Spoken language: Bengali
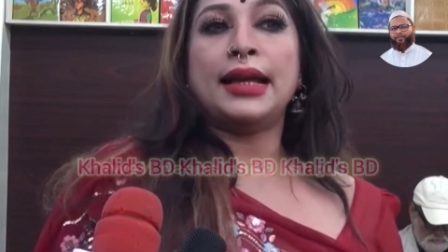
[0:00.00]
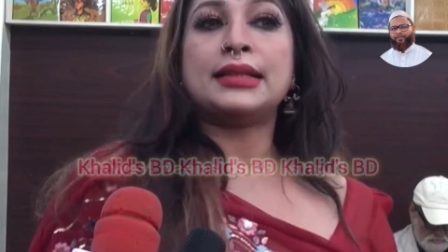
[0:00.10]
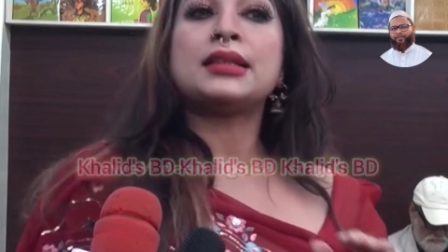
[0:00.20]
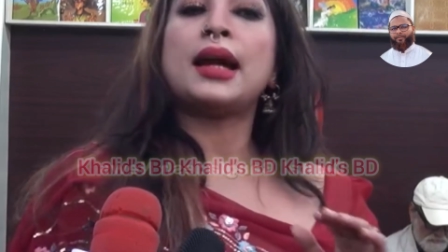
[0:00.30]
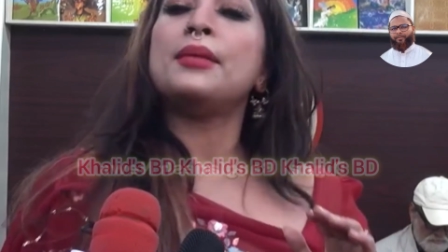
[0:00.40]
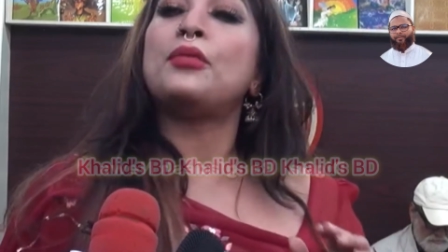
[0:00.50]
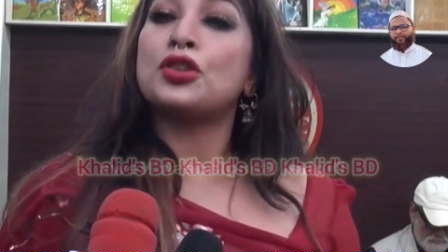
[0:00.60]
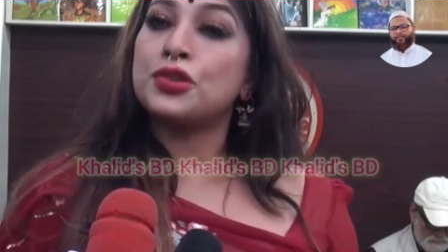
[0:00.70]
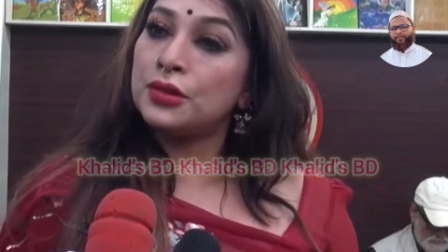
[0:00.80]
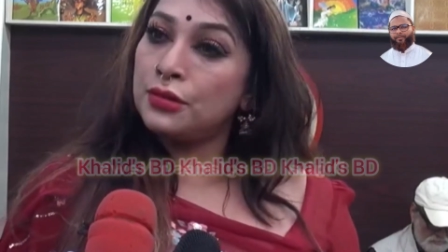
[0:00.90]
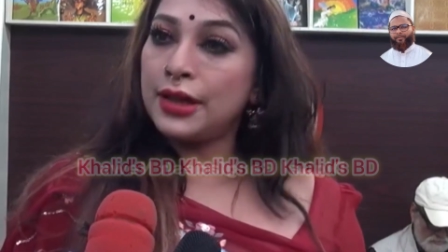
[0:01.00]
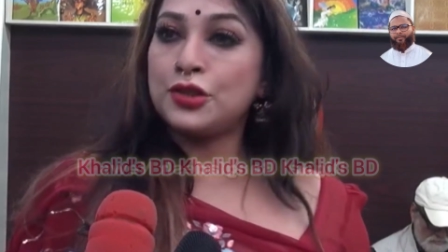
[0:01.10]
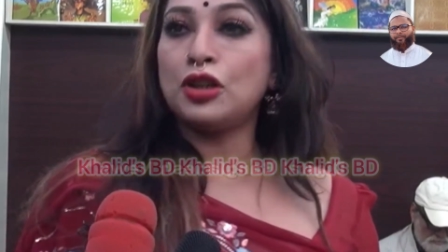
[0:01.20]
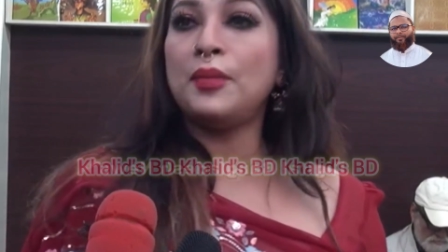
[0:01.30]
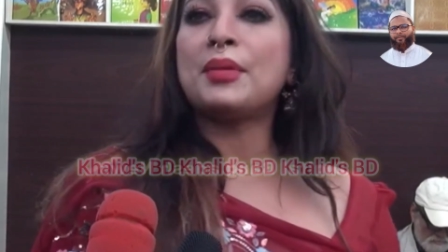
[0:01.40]
এটা সারা বছর ধরে
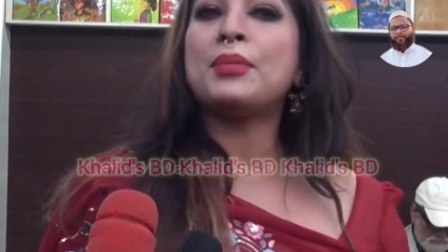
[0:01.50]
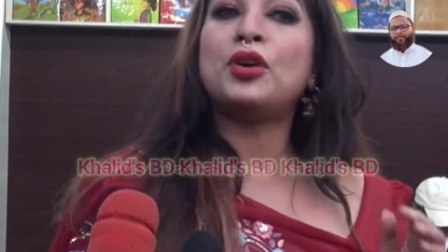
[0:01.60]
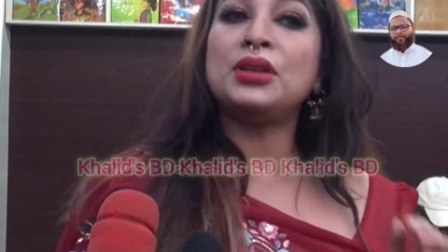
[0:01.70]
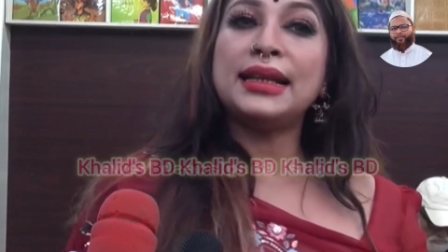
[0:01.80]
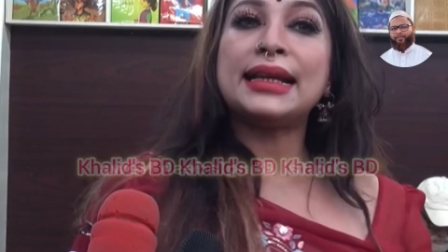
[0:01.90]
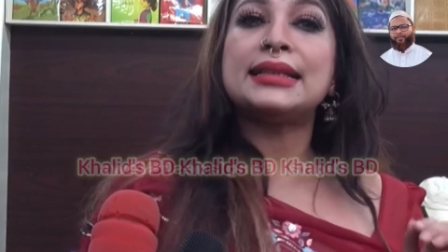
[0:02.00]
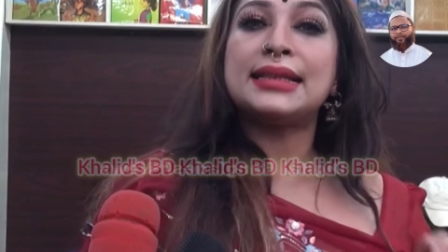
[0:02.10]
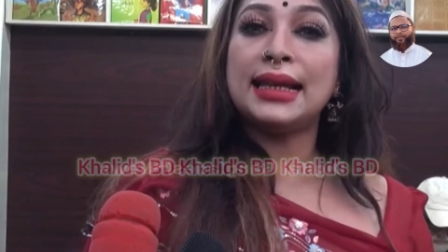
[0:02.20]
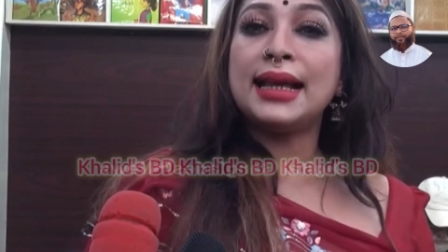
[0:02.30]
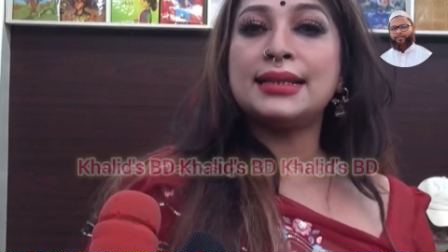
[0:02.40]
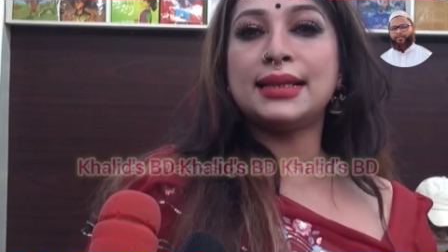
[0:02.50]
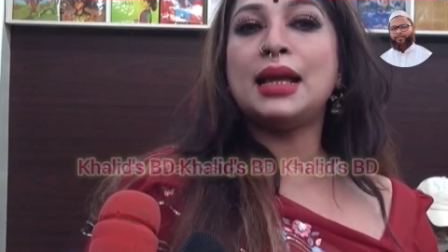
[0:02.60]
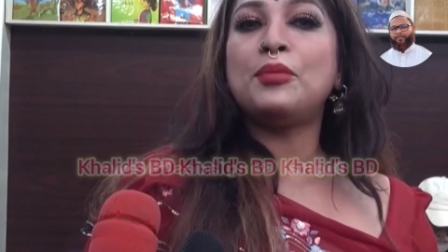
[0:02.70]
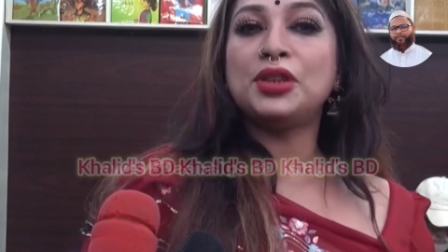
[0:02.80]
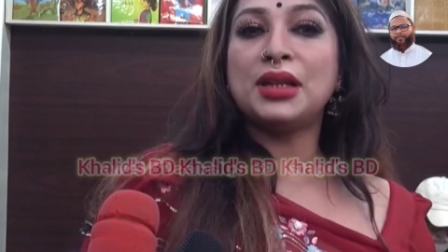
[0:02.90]
চলবে আমি বন্দিনীকে জেলায়
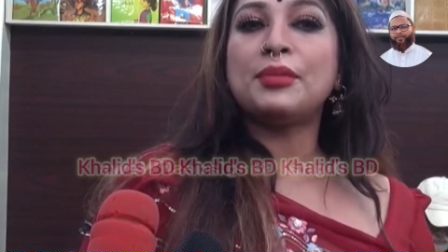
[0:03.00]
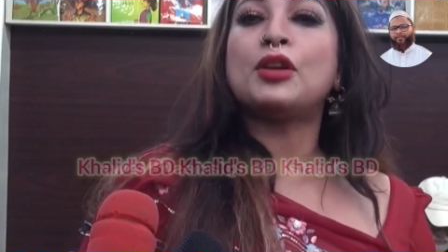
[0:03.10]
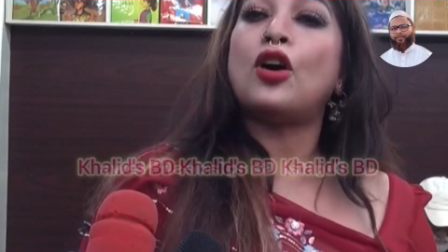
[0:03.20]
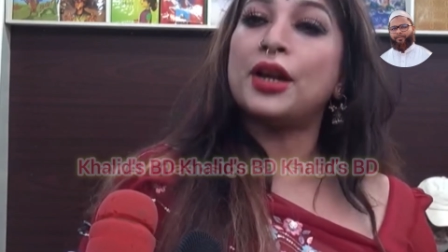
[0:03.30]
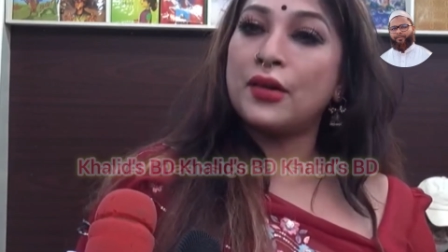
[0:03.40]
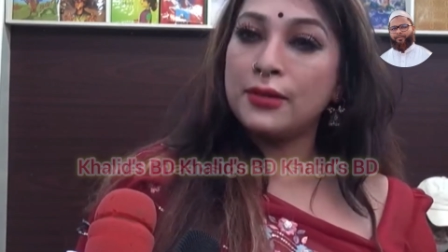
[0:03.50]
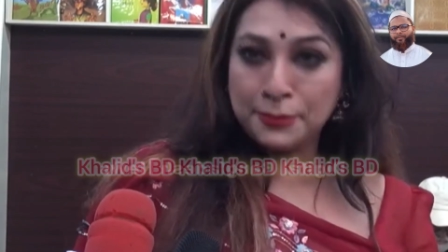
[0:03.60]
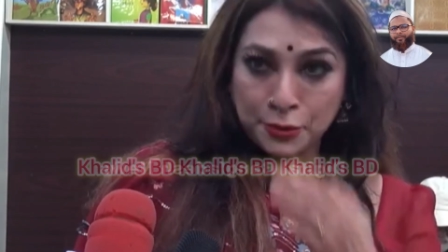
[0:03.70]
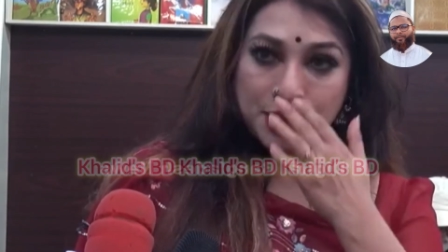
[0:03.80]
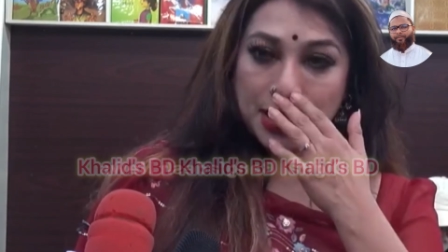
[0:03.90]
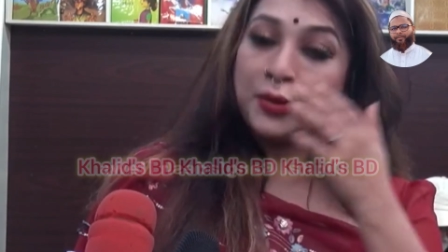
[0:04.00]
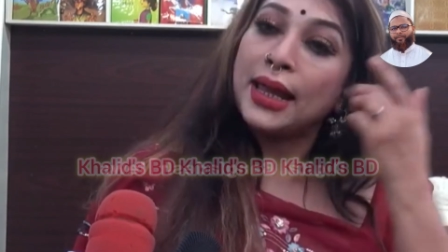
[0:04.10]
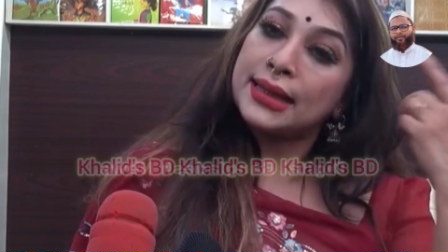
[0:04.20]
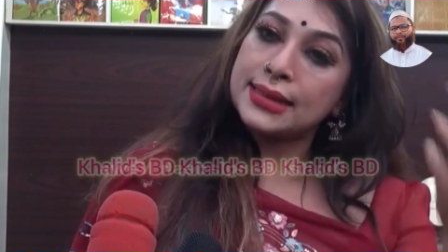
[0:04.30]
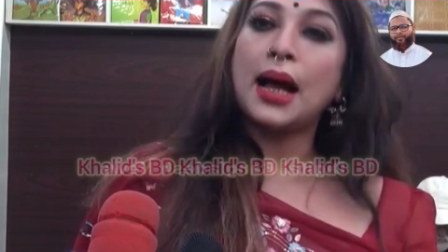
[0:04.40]
জেলায় বন্দিনীকে আমি ঘরে ঘরে পৌঁছাবো
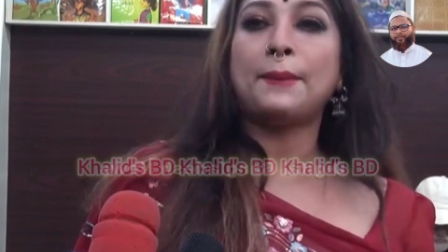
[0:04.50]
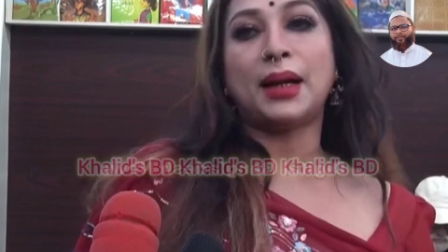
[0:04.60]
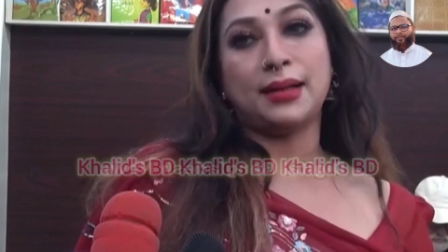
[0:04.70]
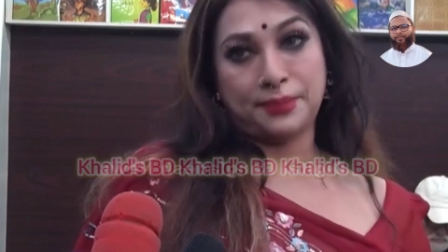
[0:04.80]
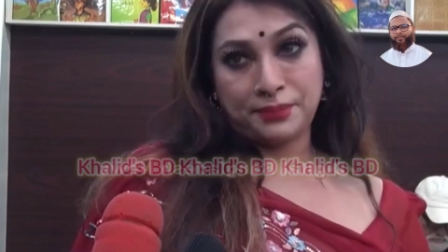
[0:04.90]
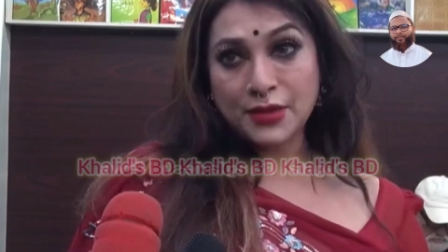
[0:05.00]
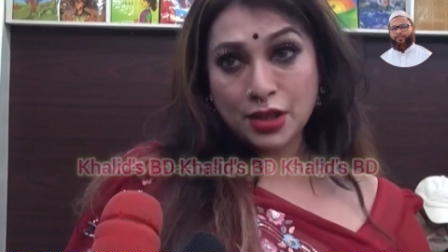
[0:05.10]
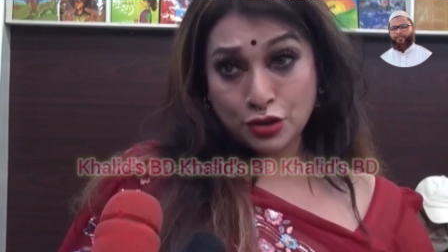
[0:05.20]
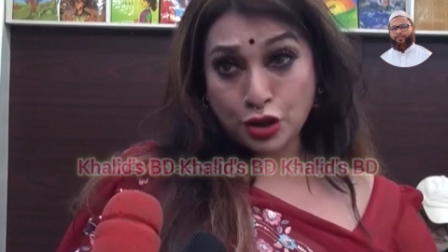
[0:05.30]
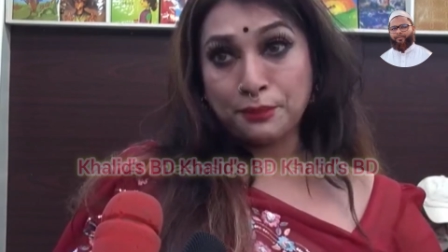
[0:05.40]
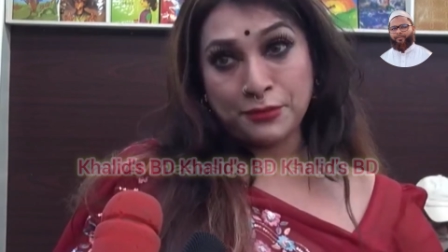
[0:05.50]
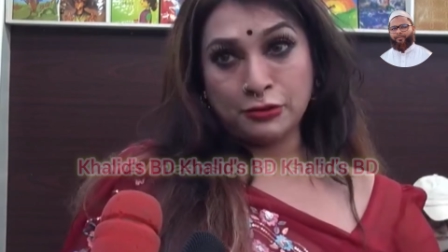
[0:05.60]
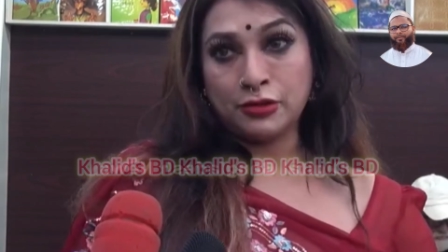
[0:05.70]
এটা আমার স্বপ্ন